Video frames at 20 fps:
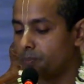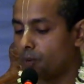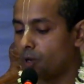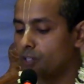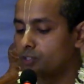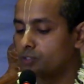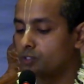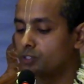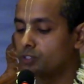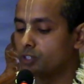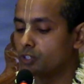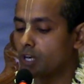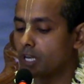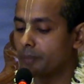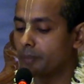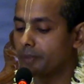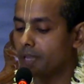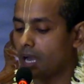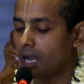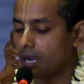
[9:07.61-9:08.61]
মৈতুন
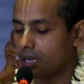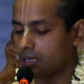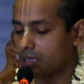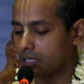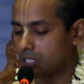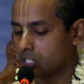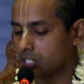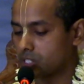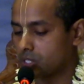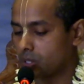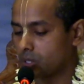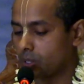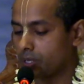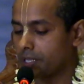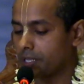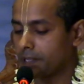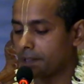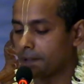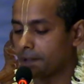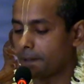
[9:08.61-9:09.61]
ধর্মে আকৃষ্ট
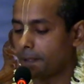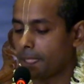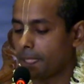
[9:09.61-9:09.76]
হয়ে